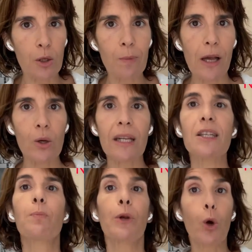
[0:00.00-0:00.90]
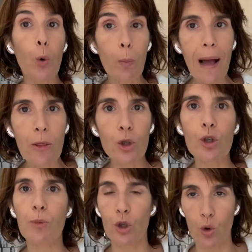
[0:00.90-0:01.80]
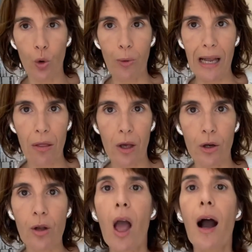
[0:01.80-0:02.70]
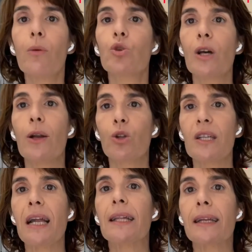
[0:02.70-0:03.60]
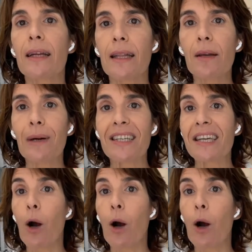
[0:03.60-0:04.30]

españoles preocupados por su jubilación a buscar otras alternativas que,